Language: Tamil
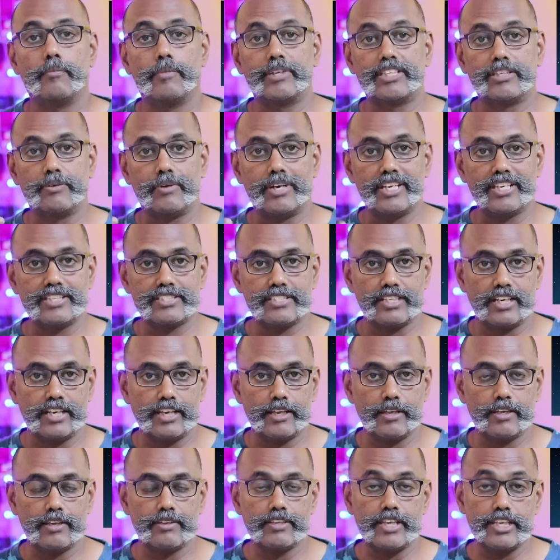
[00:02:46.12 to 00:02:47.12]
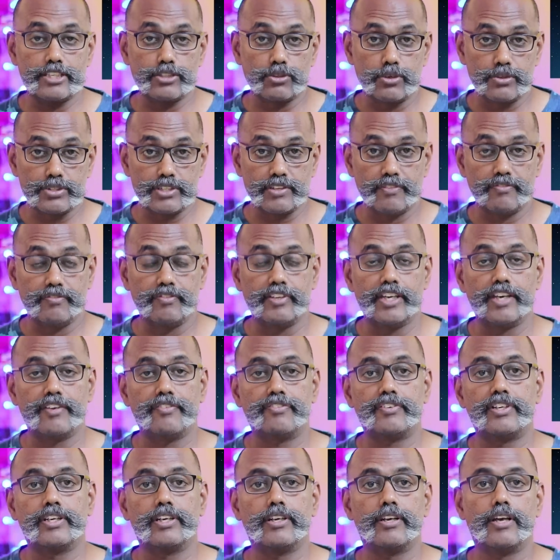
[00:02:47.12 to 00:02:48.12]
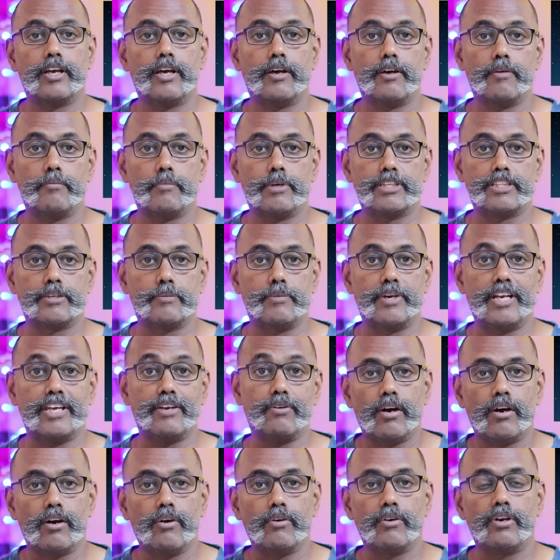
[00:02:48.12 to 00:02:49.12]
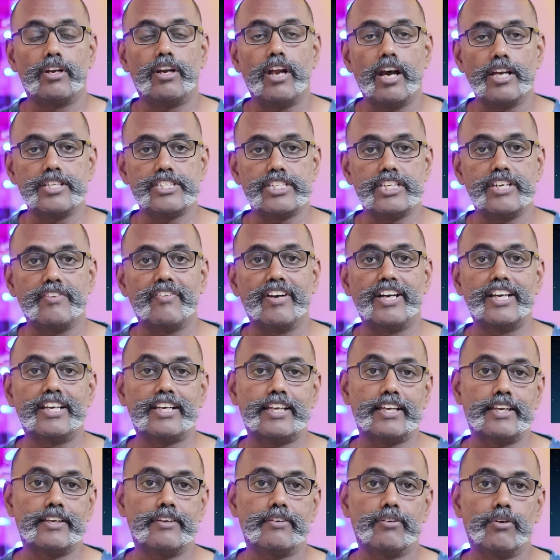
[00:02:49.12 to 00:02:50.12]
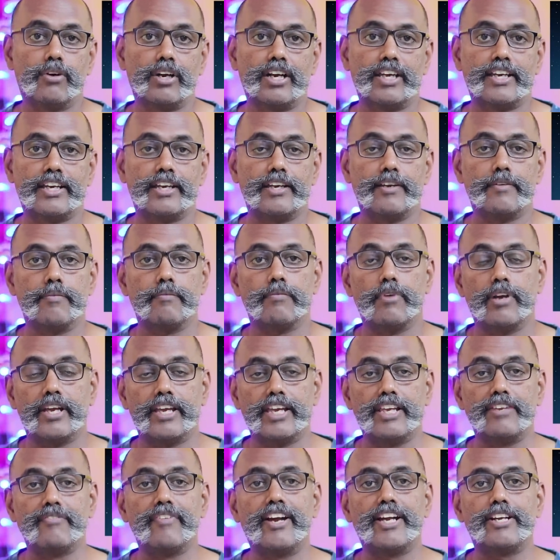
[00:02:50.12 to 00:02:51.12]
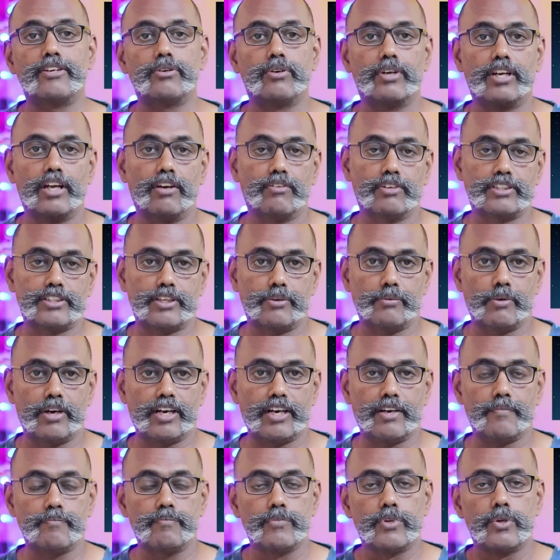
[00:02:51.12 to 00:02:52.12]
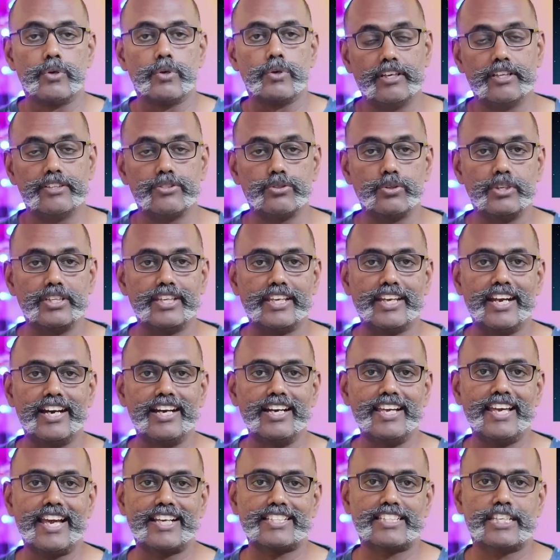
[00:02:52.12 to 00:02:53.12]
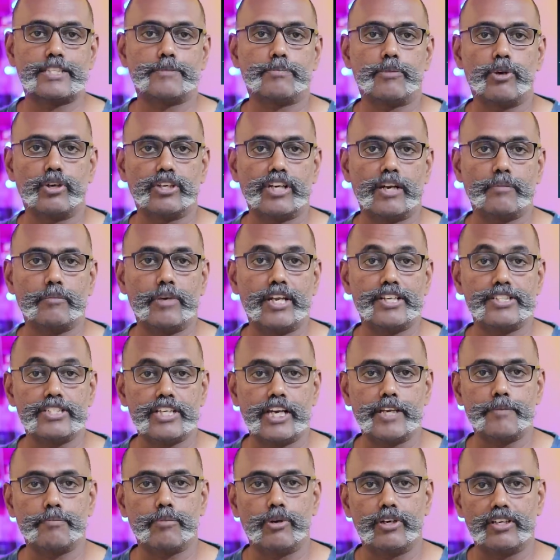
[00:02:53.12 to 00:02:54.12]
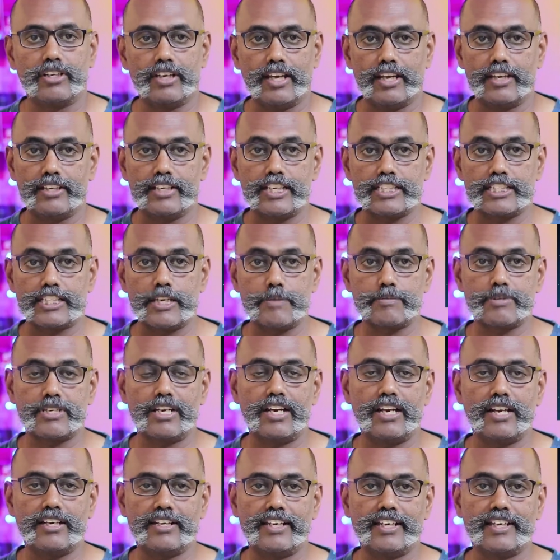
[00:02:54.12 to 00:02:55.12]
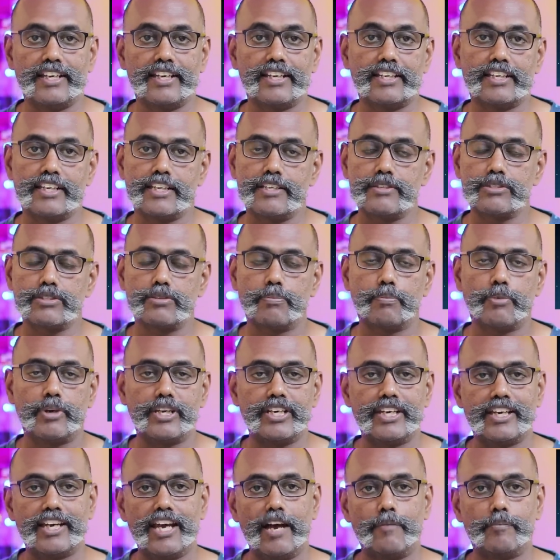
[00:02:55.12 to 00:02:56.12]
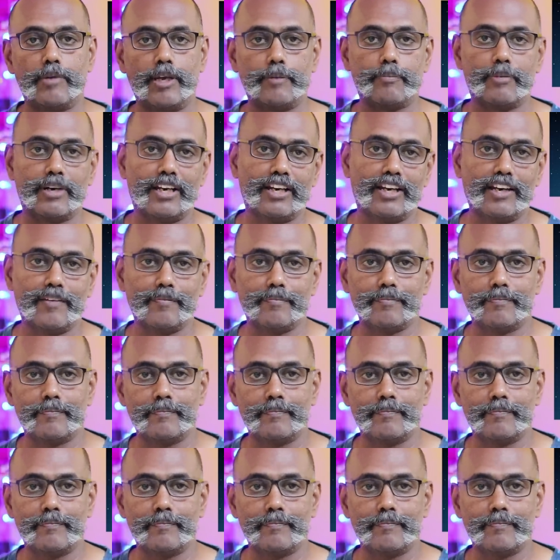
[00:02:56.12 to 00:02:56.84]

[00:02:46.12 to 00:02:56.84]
மற்றபடி சில எக்ஸ்க்ளூசிவ் கிஃப்ட் மற்றபடி ஒரு லான்ச் ஈவெண்ட்டுக்கு உங்களுக்கு இன்வைட்டு கூட அவங்க தருவாங்க ஸோ இந்த ஏர்லி ஆக்சஸ் ப்ரோக்ராமில் ஜாயின் பண்ணால் டிஸ்கிரிப்ஷனில் லிங்க் இருக்குது ஸோ போய் நீங்கள் அப்ளை பண்ணலாம்